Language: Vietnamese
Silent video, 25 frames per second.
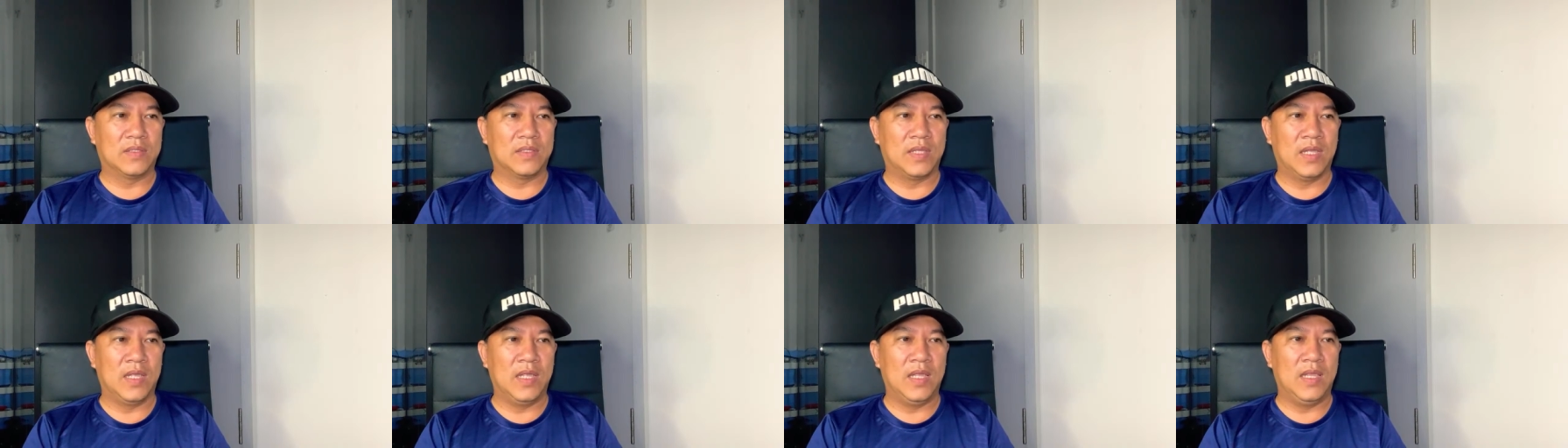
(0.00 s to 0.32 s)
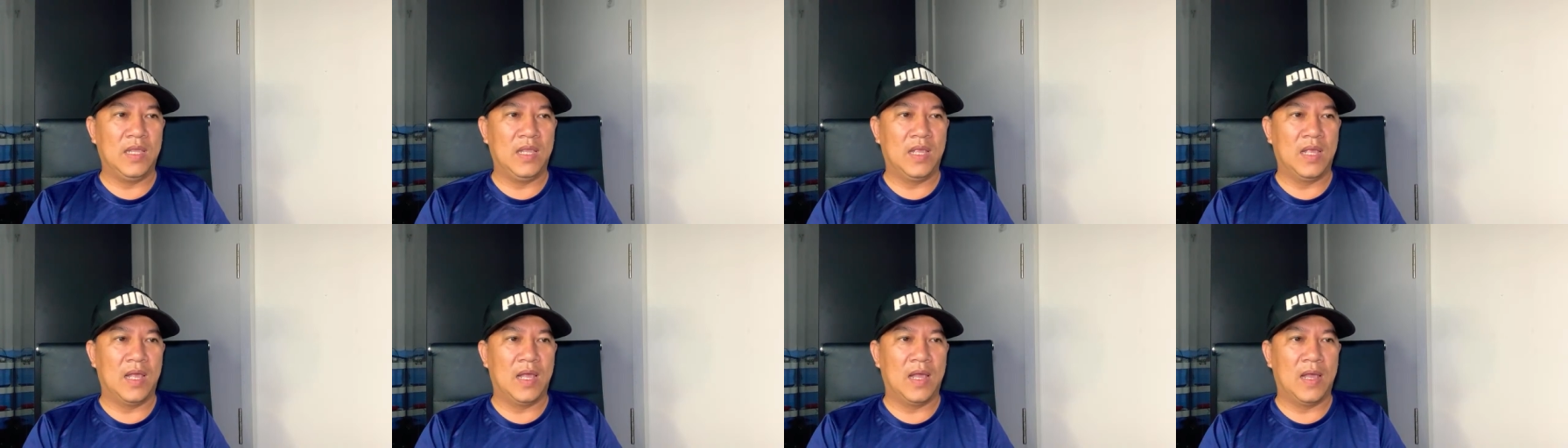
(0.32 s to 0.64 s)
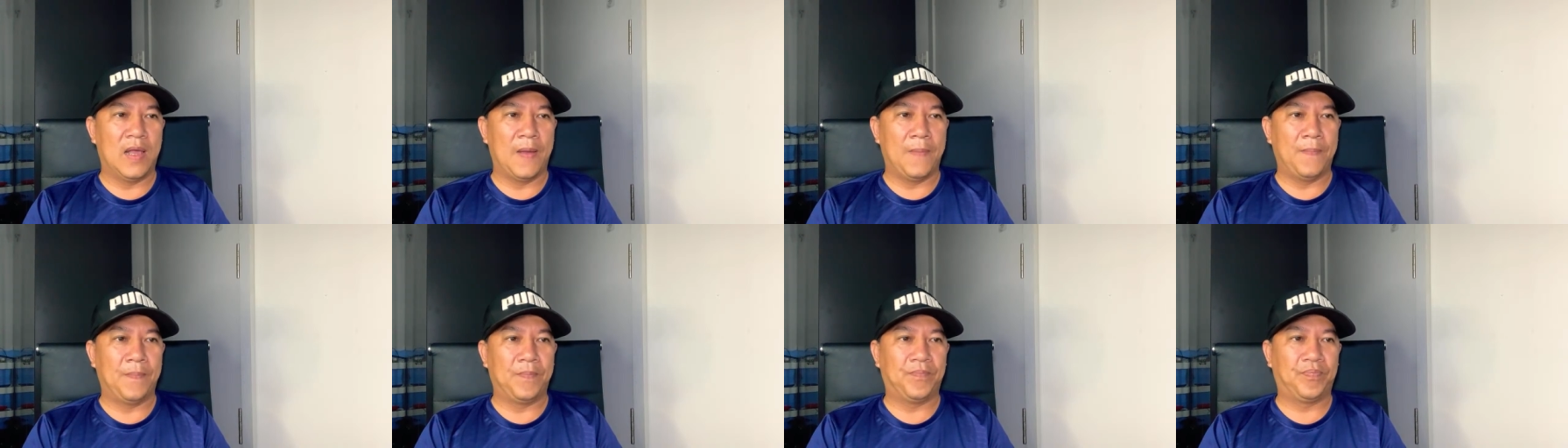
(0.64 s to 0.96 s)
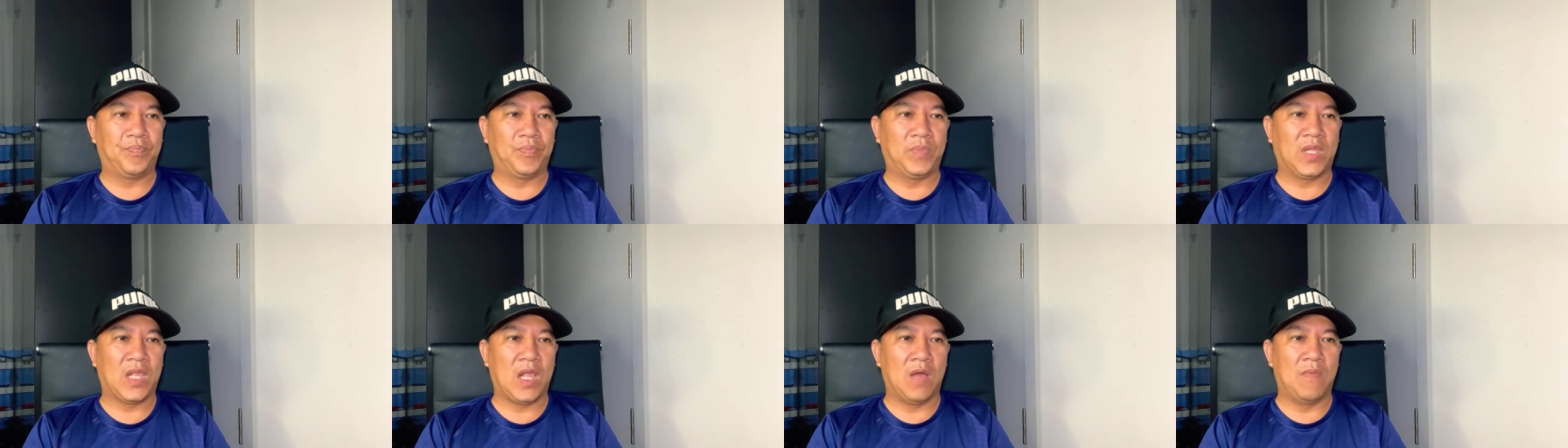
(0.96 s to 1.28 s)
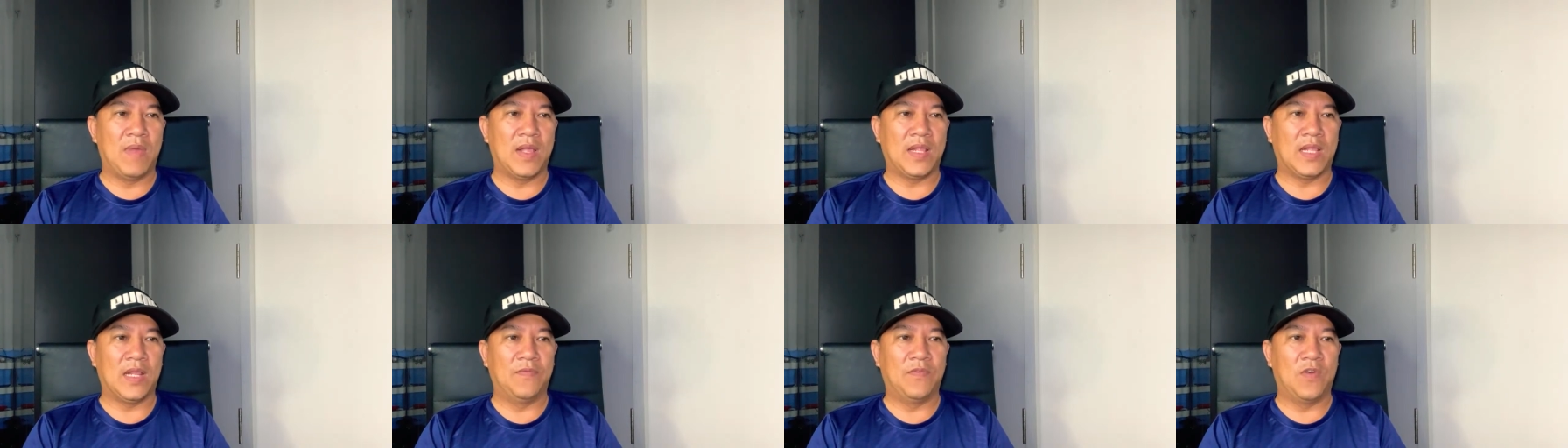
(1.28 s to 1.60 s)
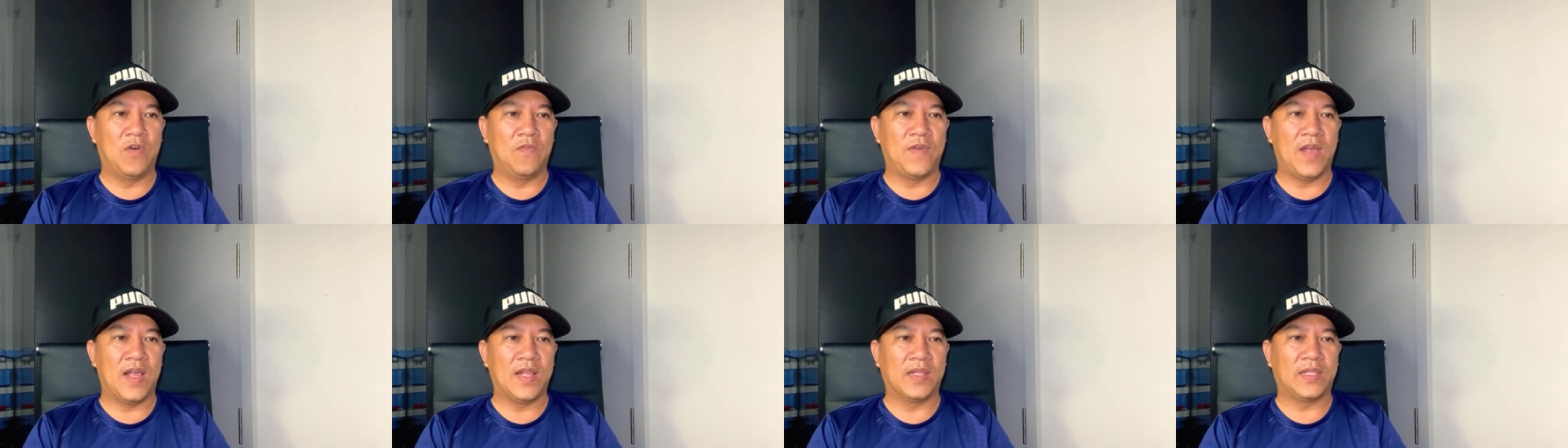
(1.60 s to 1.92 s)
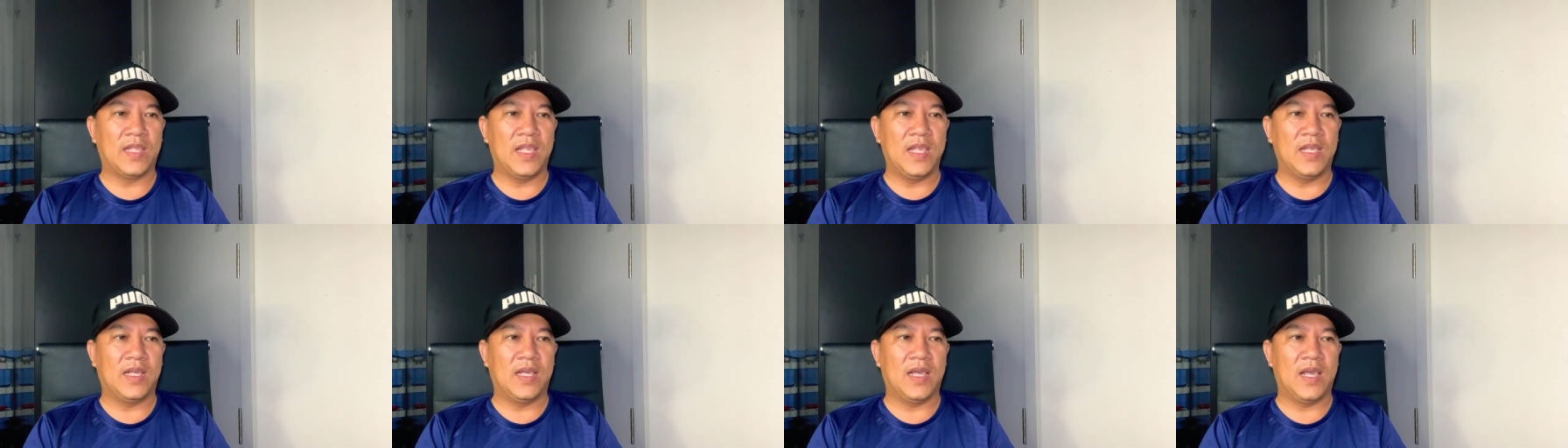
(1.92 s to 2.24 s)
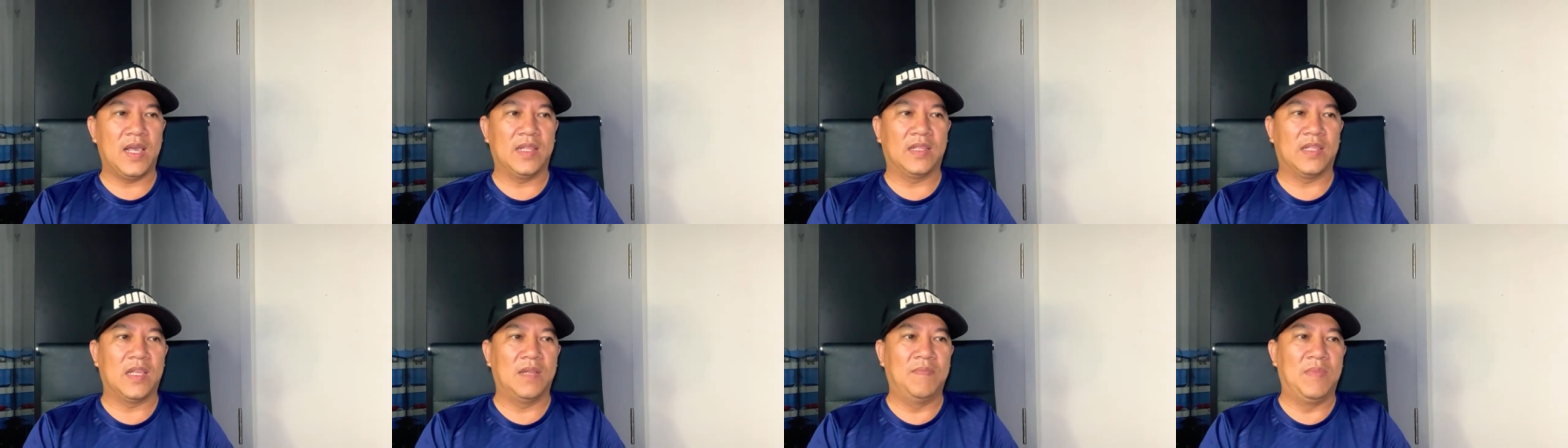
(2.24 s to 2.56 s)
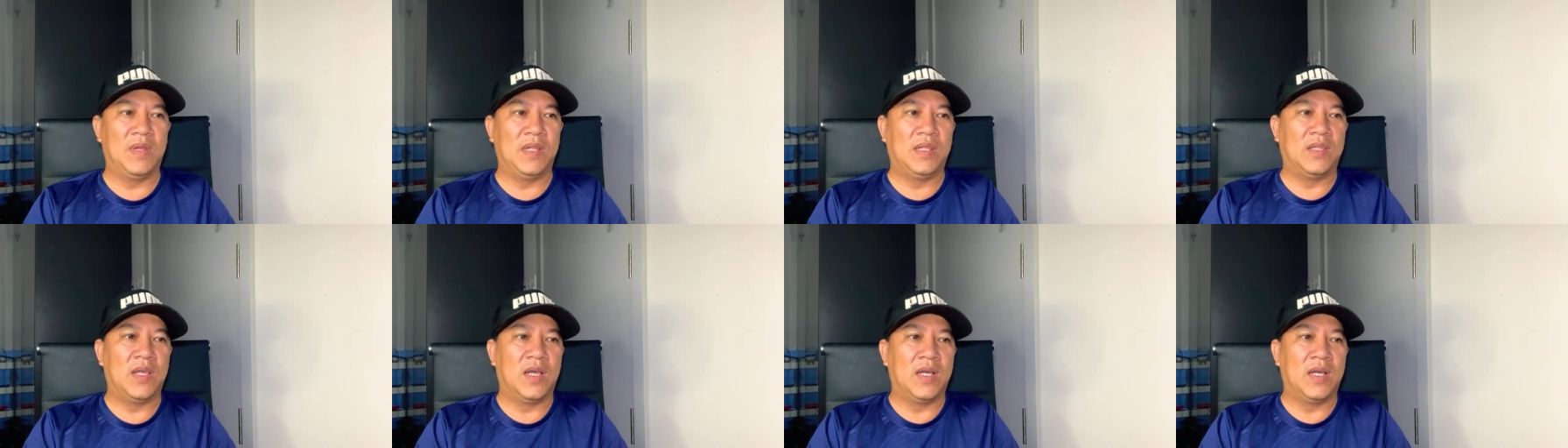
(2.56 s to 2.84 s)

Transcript: thì à, công an thành phố phan thiết á, tỉnh bình